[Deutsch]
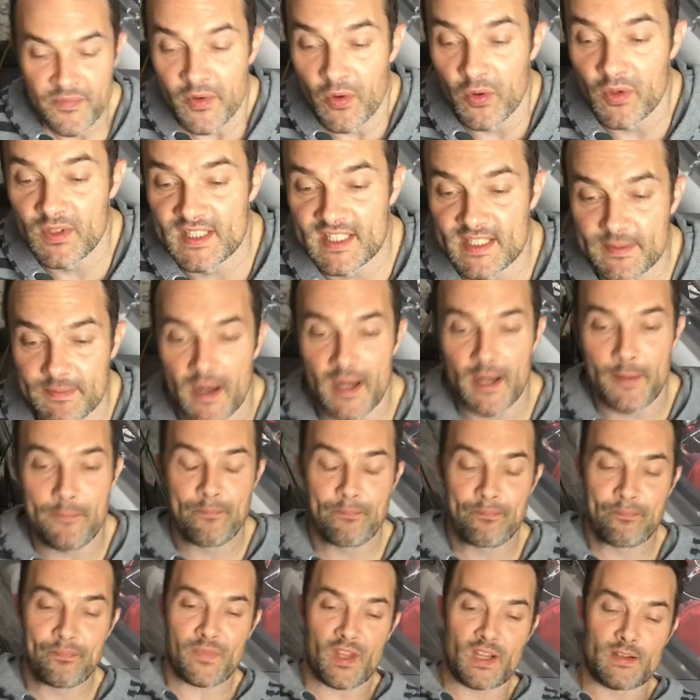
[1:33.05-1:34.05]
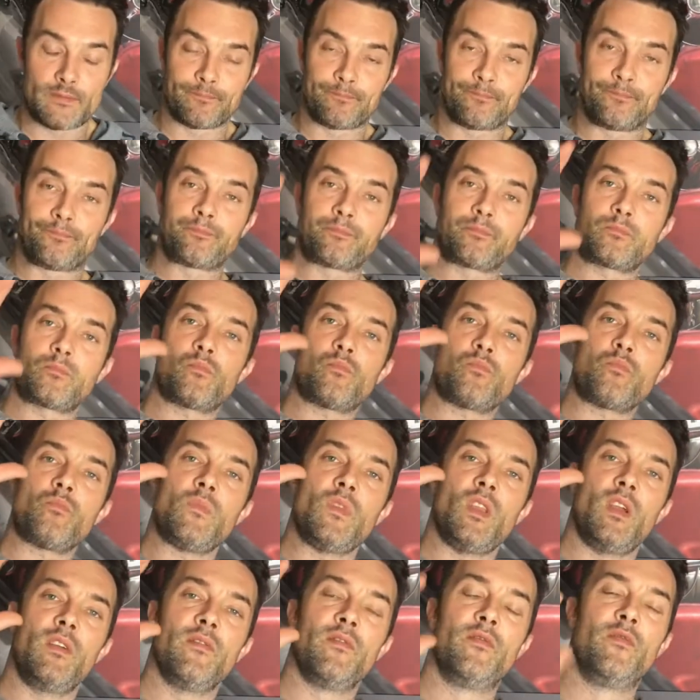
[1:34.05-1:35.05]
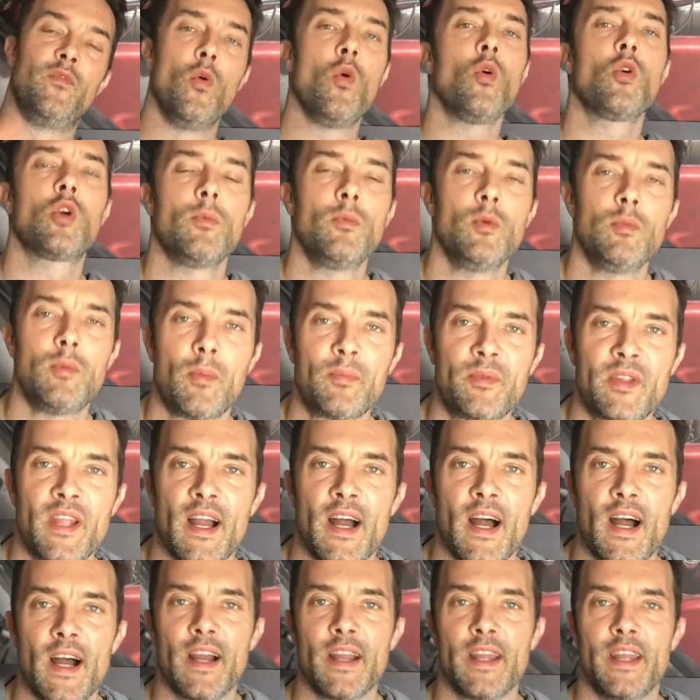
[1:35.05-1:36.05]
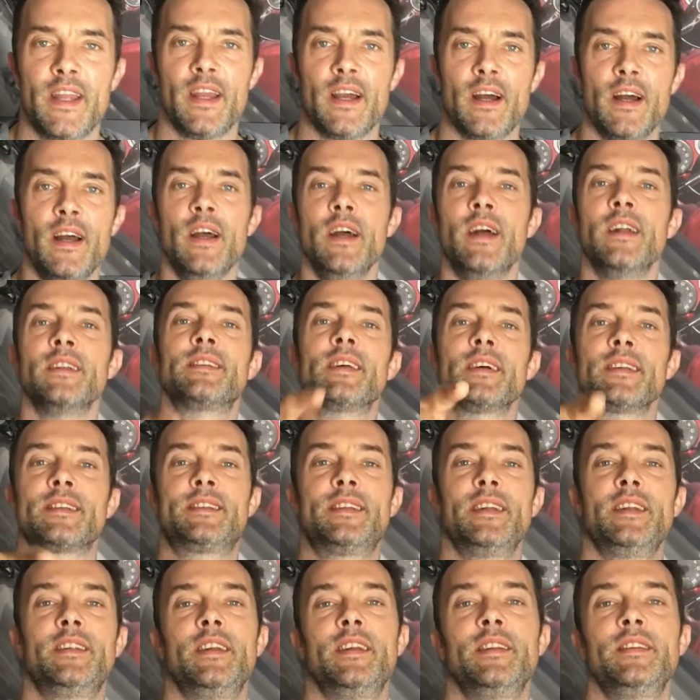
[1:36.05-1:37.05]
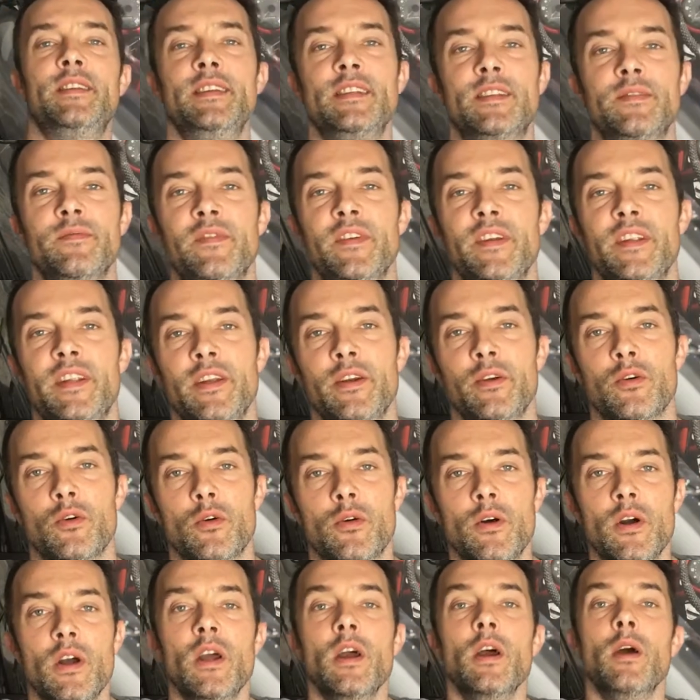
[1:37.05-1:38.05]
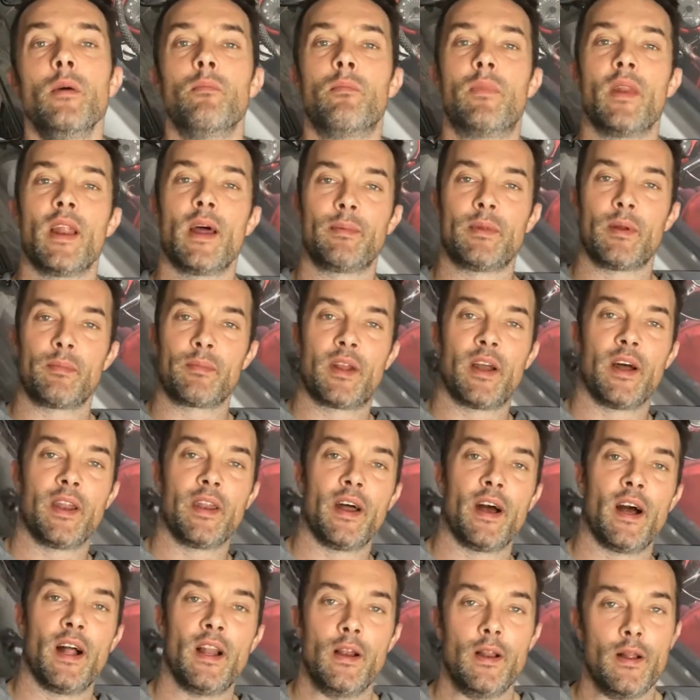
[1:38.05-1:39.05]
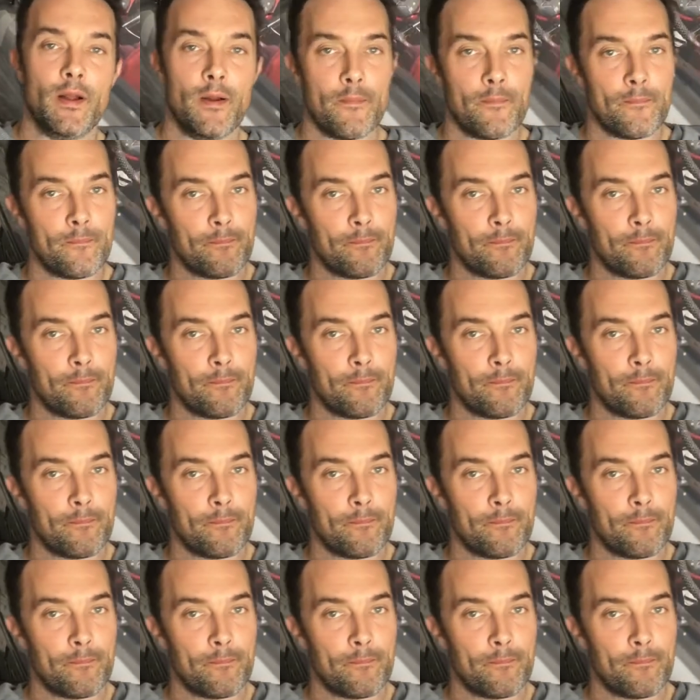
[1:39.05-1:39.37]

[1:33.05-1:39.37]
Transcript: Und zwar, wo kommen überhaupt die Haare her? Das seht ihr in diesem Video. Bleibt am Kanal.